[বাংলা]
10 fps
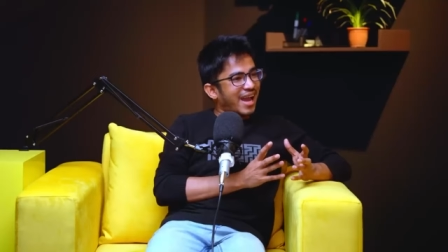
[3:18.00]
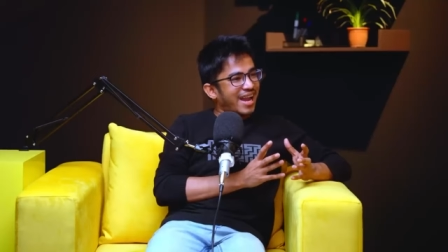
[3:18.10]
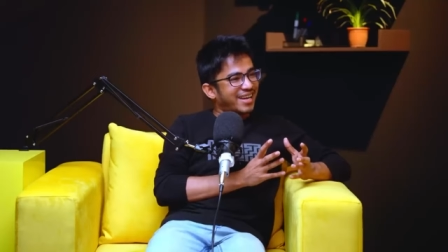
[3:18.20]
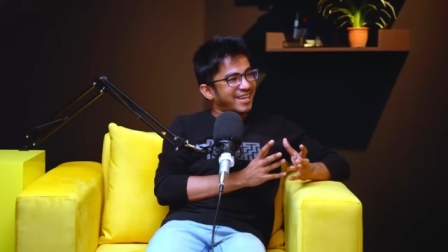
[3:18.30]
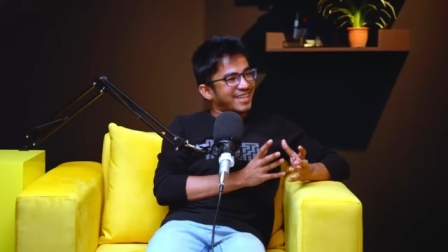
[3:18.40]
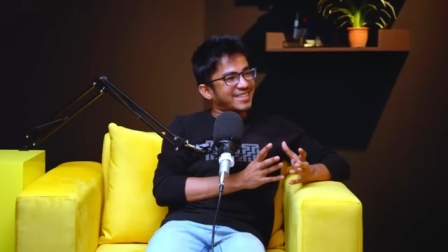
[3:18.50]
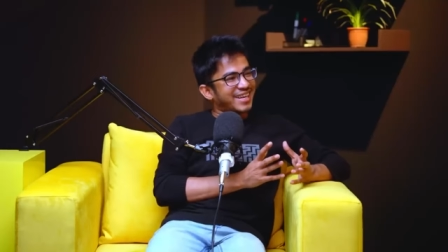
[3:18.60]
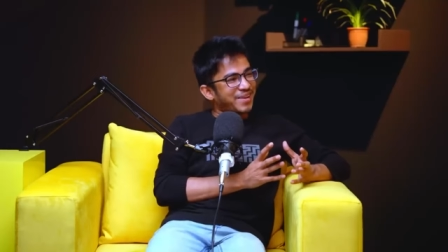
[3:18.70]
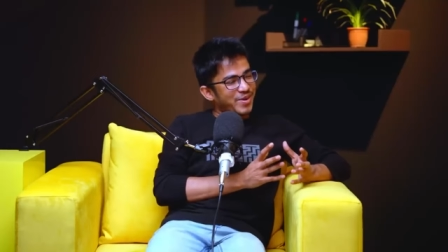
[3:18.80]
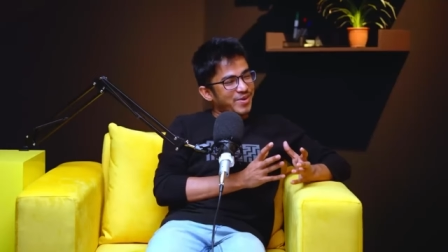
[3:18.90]
হ্যাঁ আরেকটা
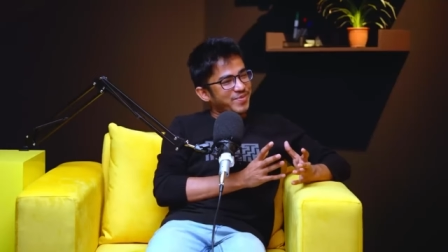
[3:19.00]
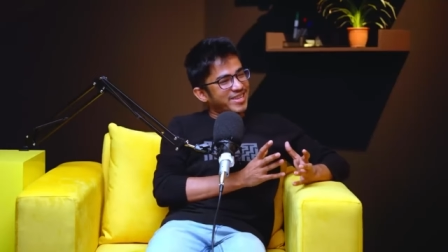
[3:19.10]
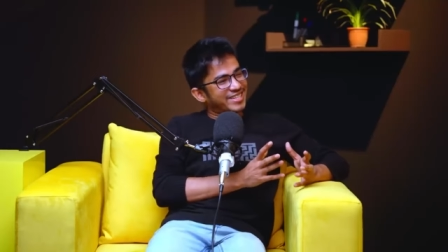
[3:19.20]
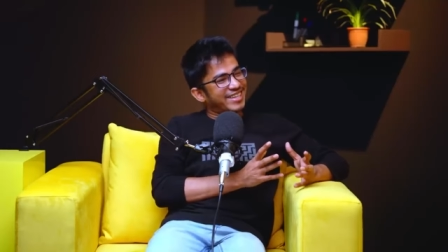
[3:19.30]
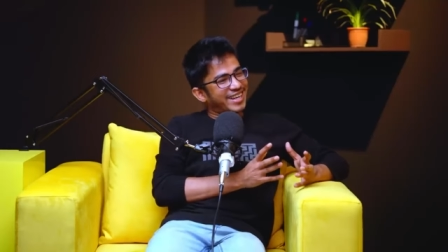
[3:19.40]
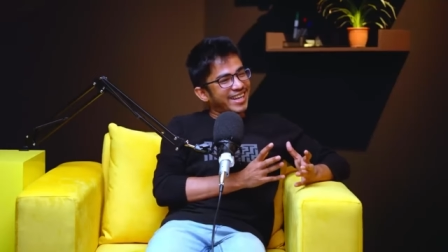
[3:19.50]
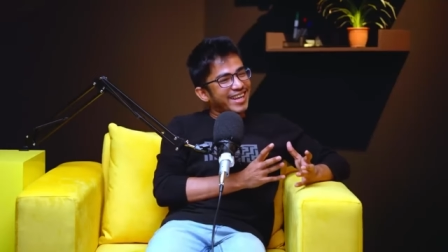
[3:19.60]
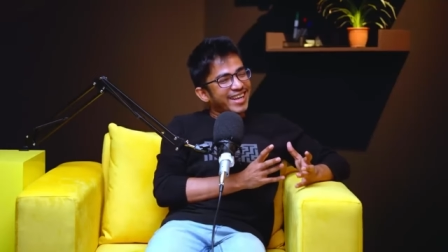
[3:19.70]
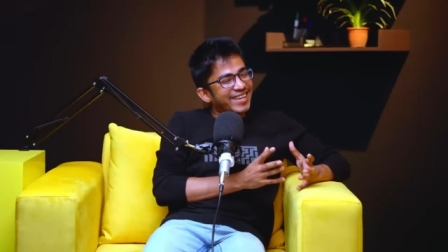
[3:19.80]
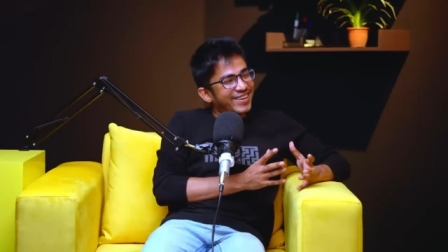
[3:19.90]
আছে আমরা খুব রিসেন্টলি
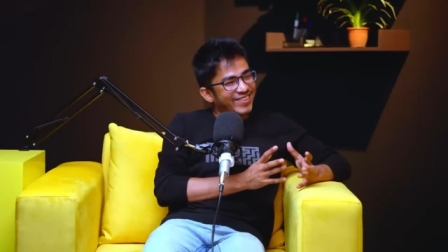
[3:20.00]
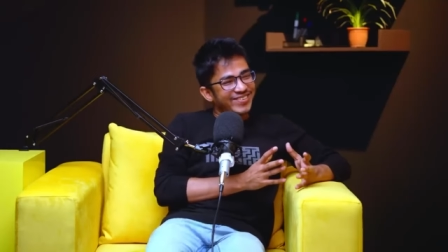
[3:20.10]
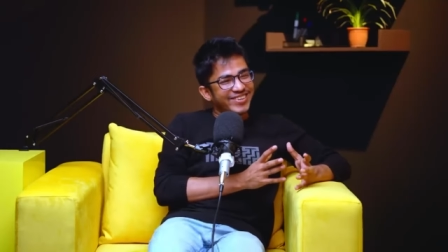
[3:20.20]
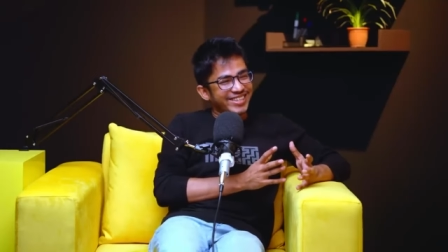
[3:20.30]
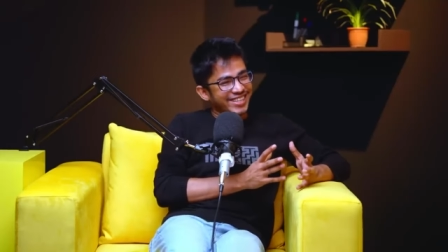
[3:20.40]
অনবোর্ড